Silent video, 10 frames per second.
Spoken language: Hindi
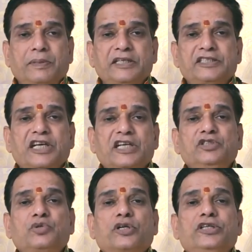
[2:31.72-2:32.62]

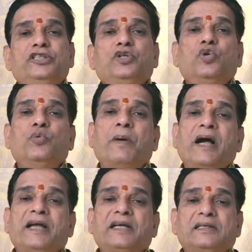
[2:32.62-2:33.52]
परेशानियों के लिए
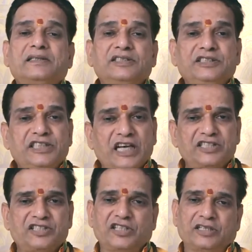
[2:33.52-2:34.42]
उपाय
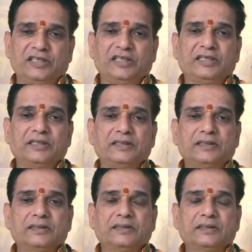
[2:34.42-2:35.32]
जान सकते हैं
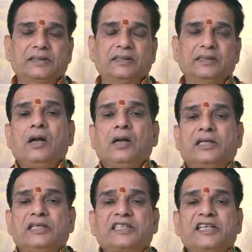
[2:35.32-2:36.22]

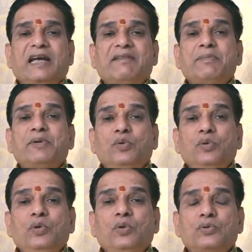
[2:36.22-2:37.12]
इसके अलावा मैं
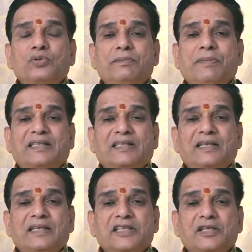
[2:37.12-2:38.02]
उन लोगों से बात
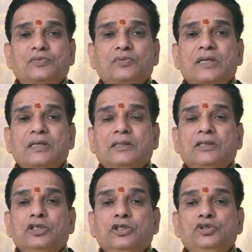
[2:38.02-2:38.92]
करना चाहूंगा
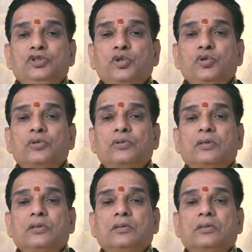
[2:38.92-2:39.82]
जो लोग
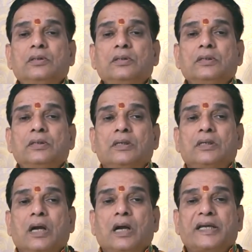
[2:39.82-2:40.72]

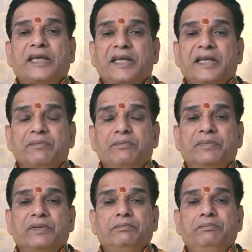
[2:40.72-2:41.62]
कि
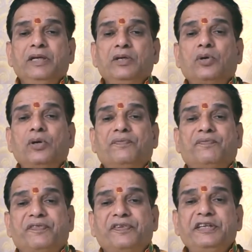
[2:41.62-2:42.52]
बिल्कुल
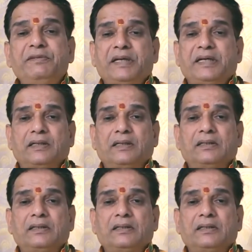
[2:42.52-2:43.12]
फ्री में